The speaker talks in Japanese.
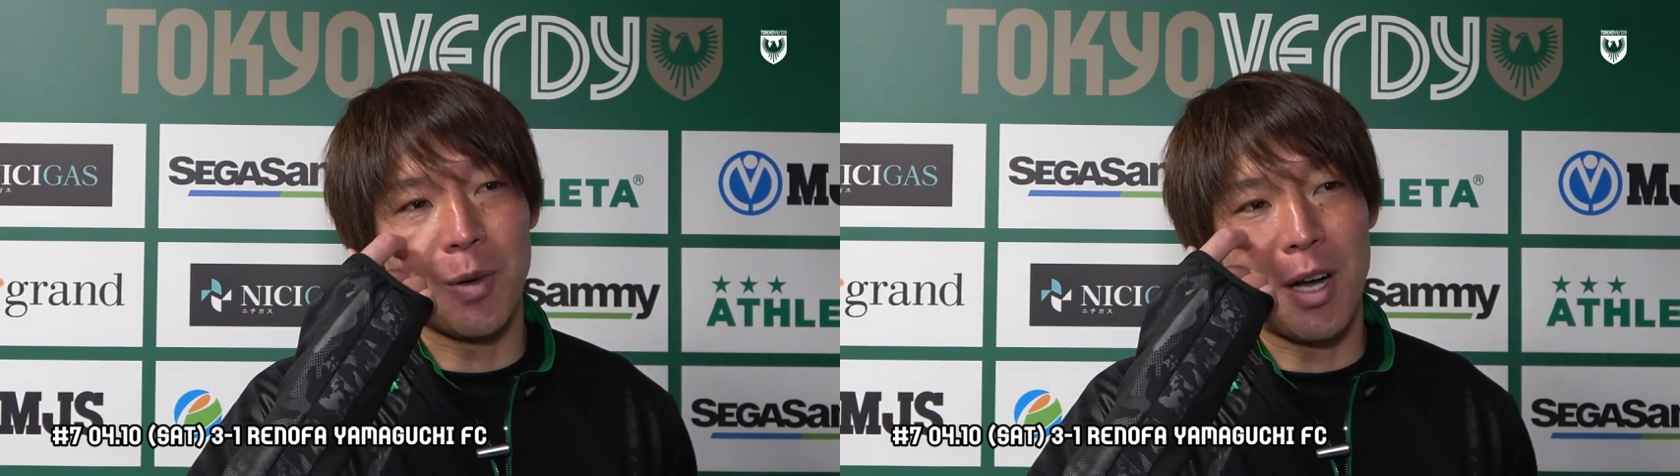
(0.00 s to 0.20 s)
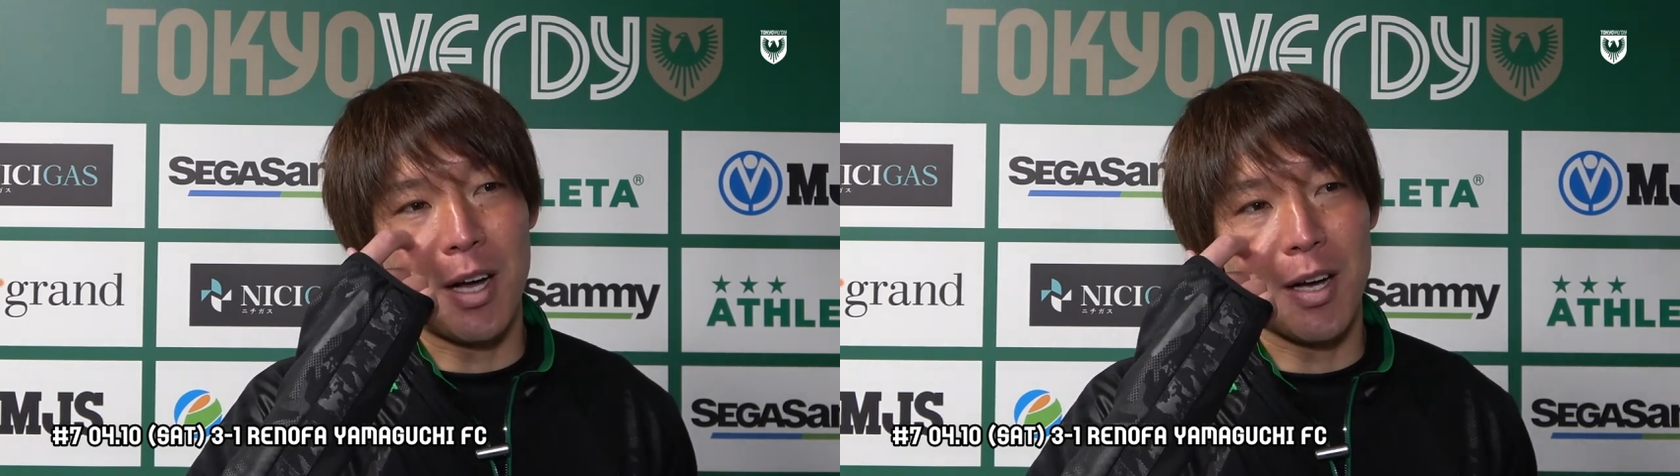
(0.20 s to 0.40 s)

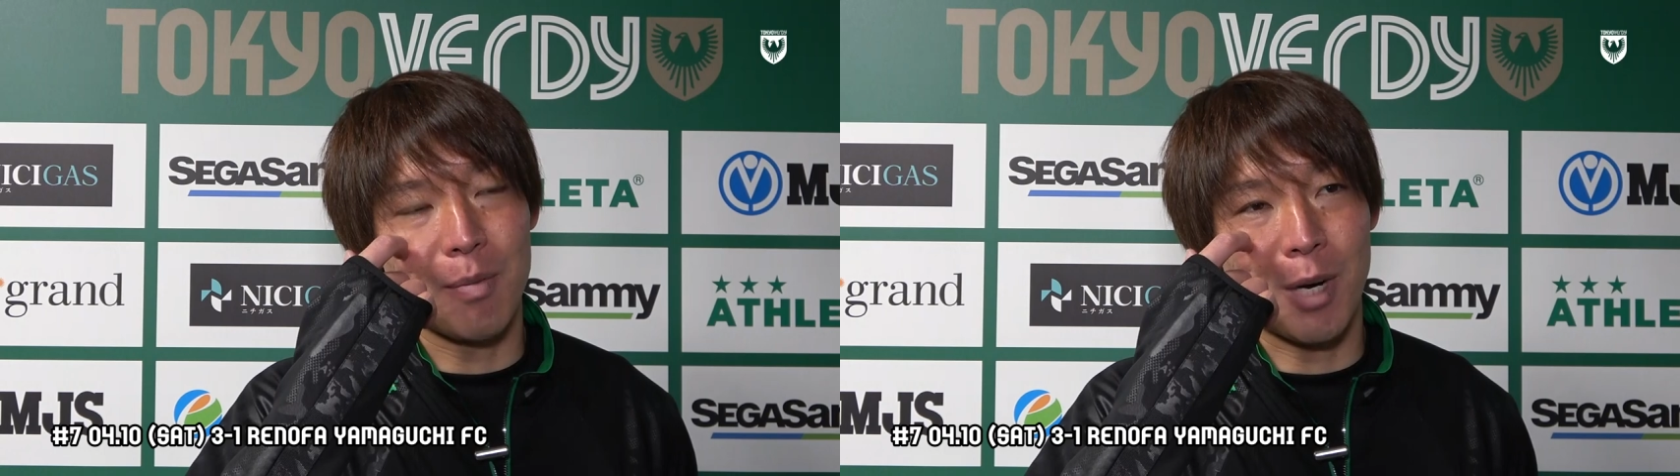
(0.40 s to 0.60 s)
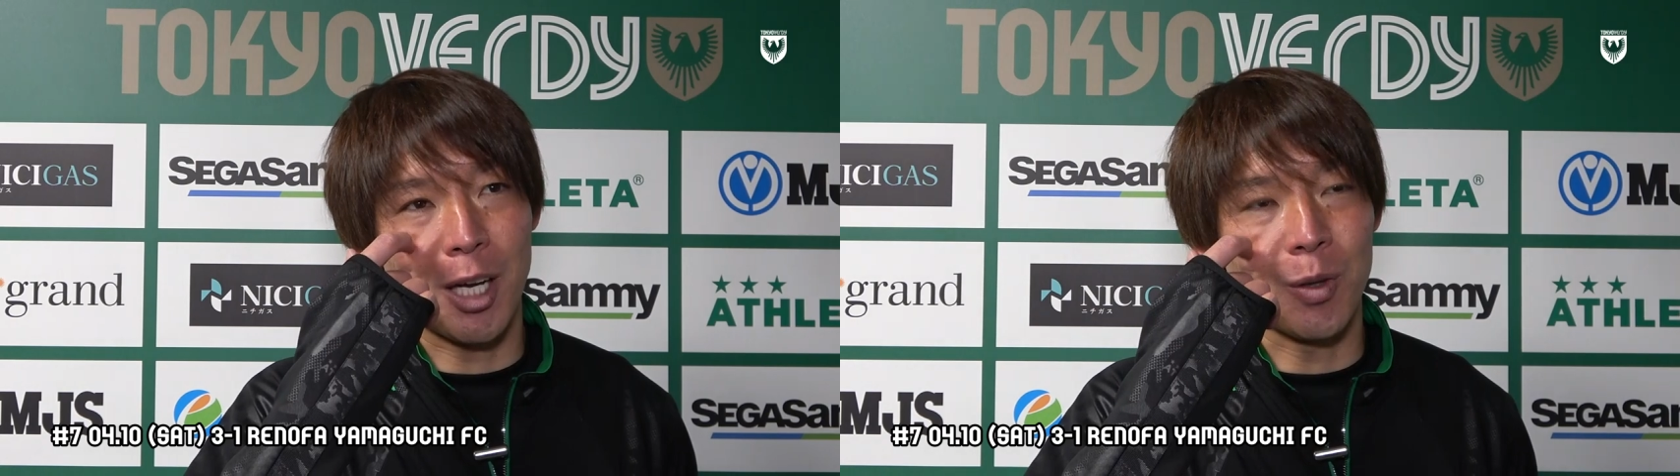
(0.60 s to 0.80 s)
とか
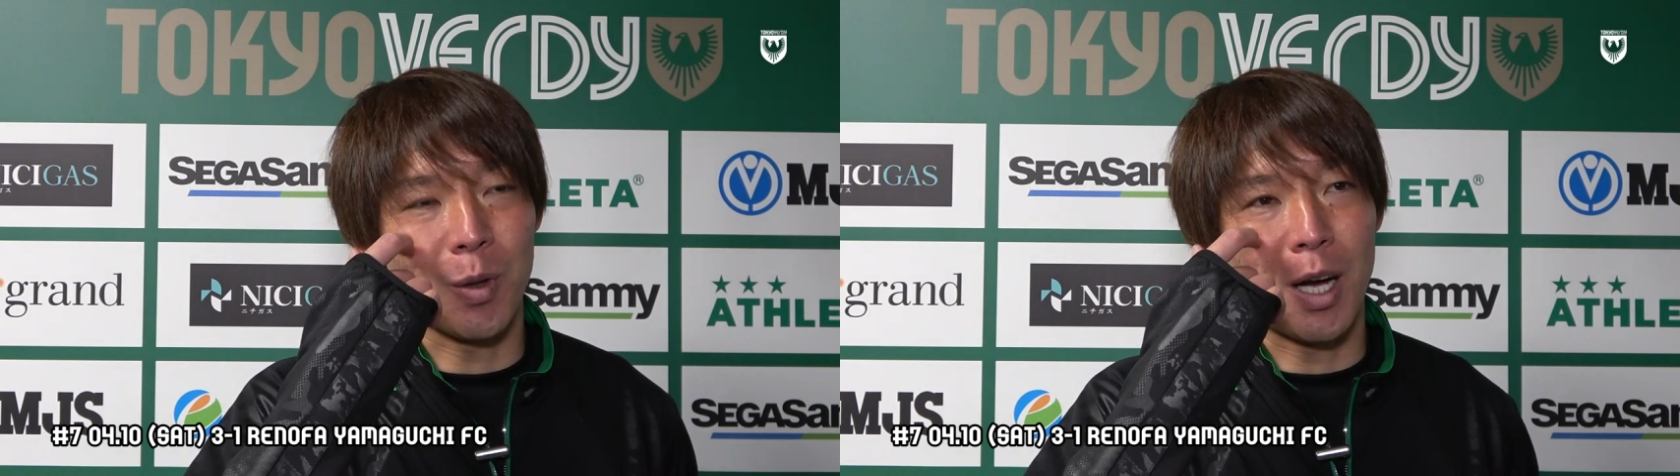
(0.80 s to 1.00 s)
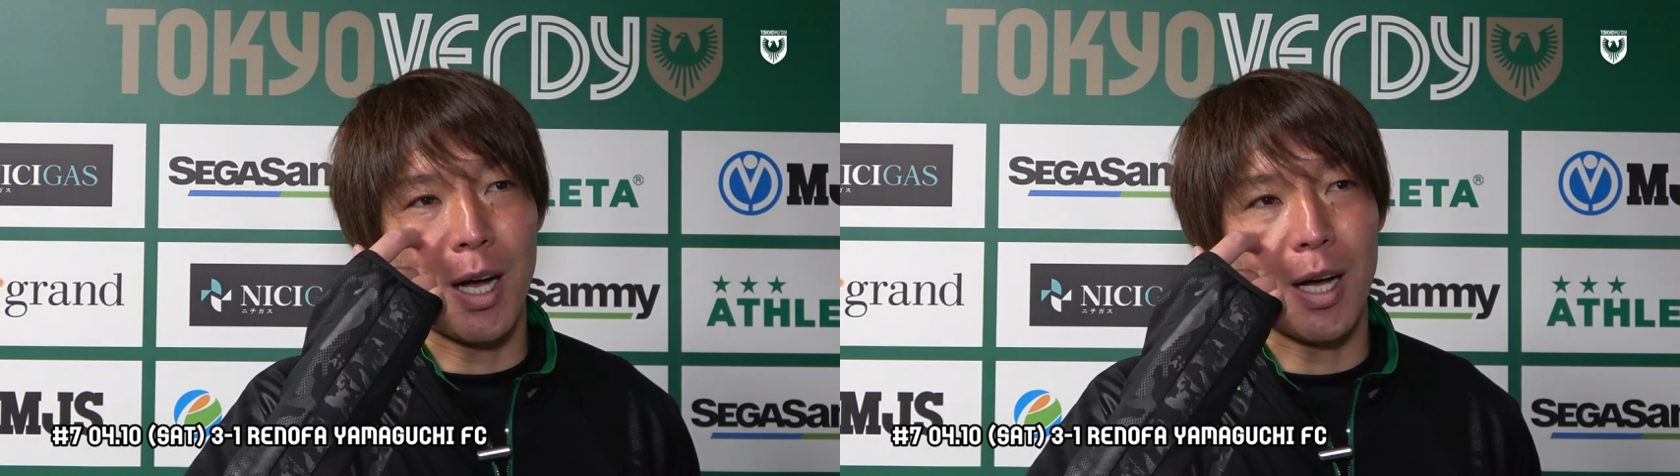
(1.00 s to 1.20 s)
負け
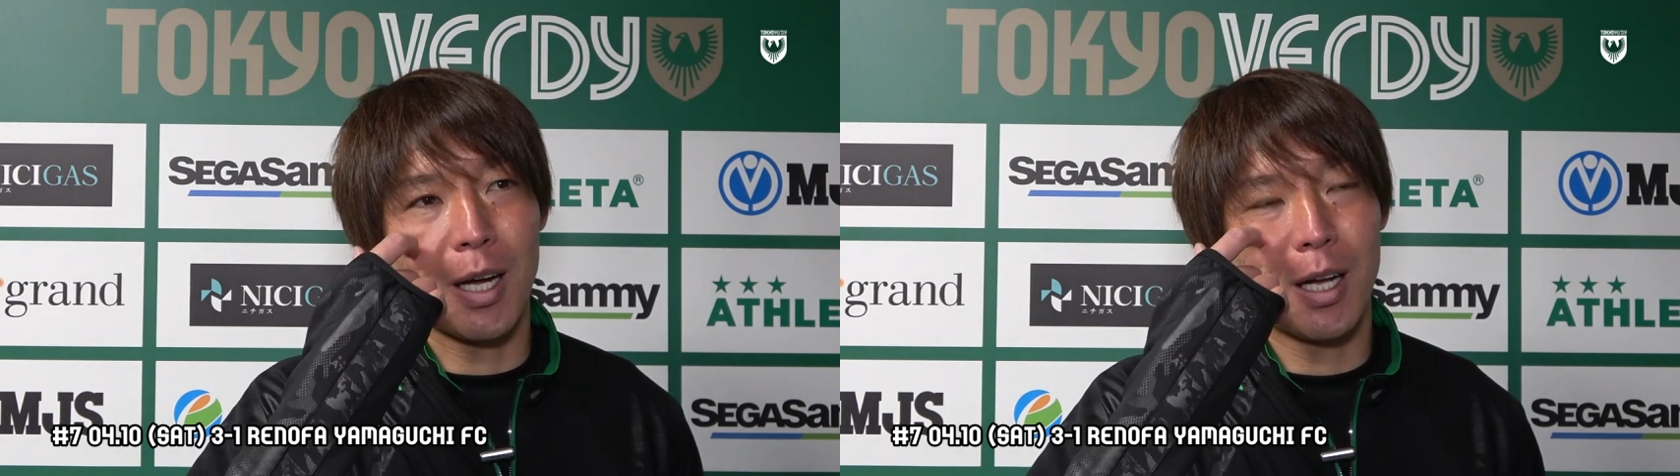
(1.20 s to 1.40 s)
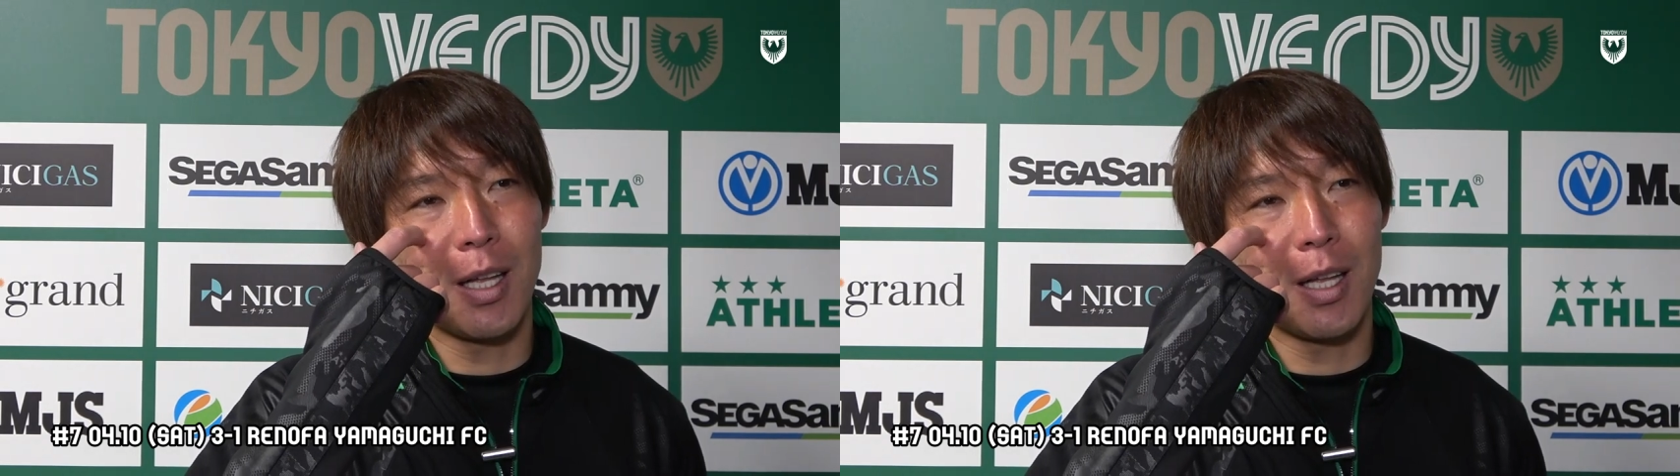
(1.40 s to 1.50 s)
とか